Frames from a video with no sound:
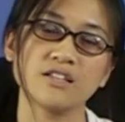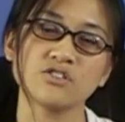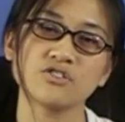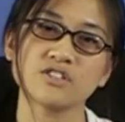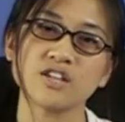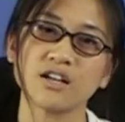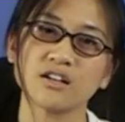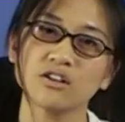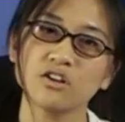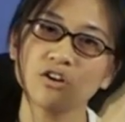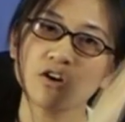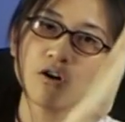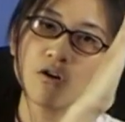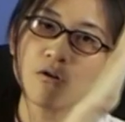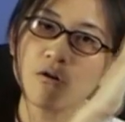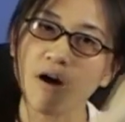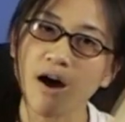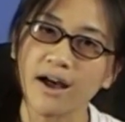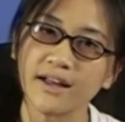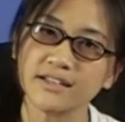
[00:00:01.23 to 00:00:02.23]
就像溜
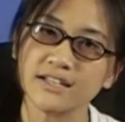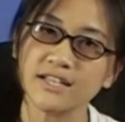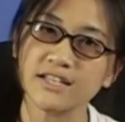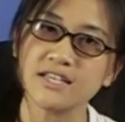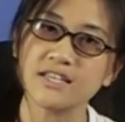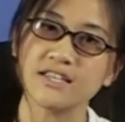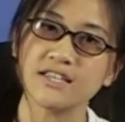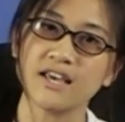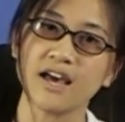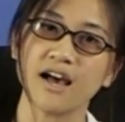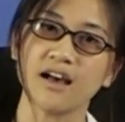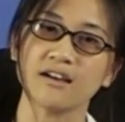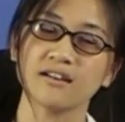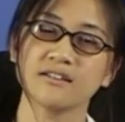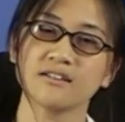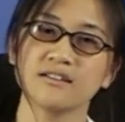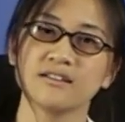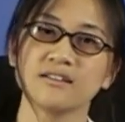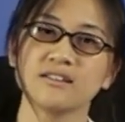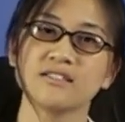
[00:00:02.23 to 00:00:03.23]
滑梯一样，
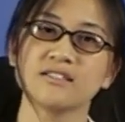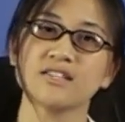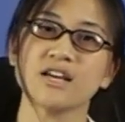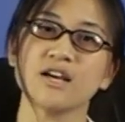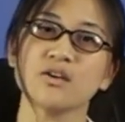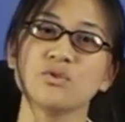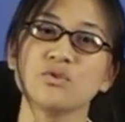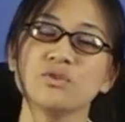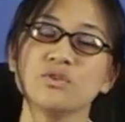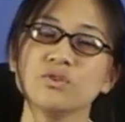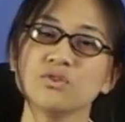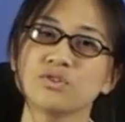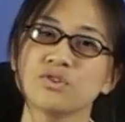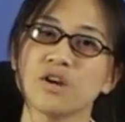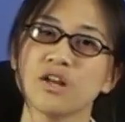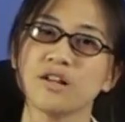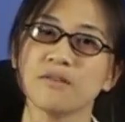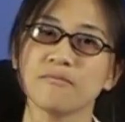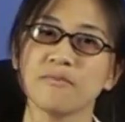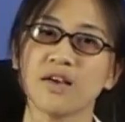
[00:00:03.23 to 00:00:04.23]
在语音
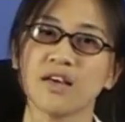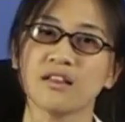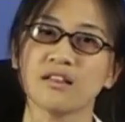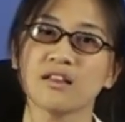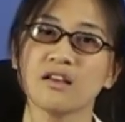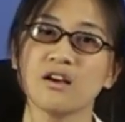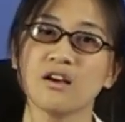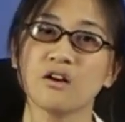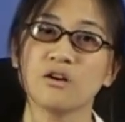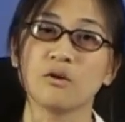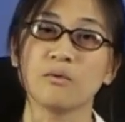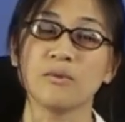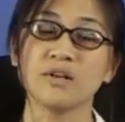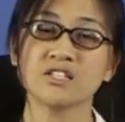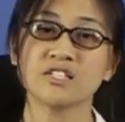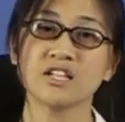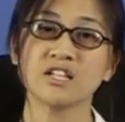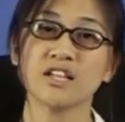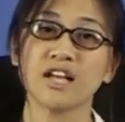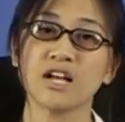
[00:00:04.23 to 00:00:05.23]
学里面，我
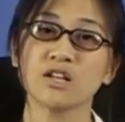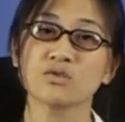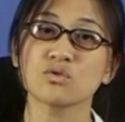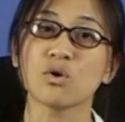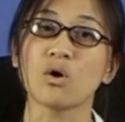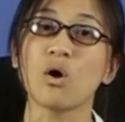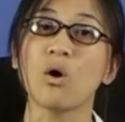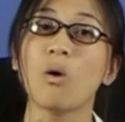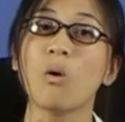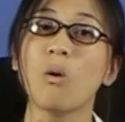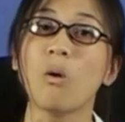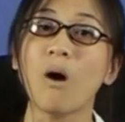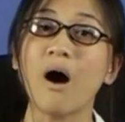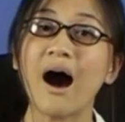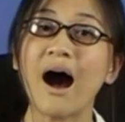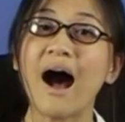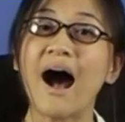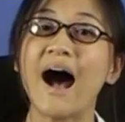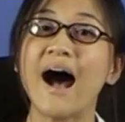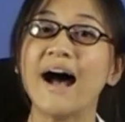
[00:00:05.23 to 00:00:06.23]
们称它做
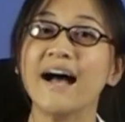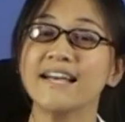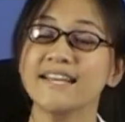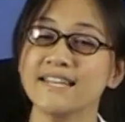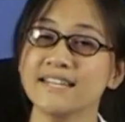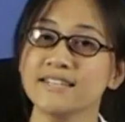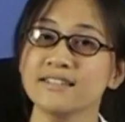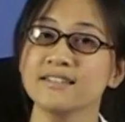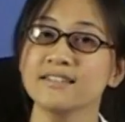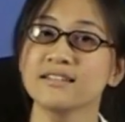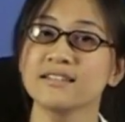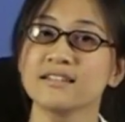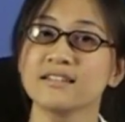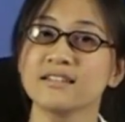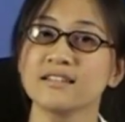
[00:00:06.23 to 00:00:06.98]
滑音。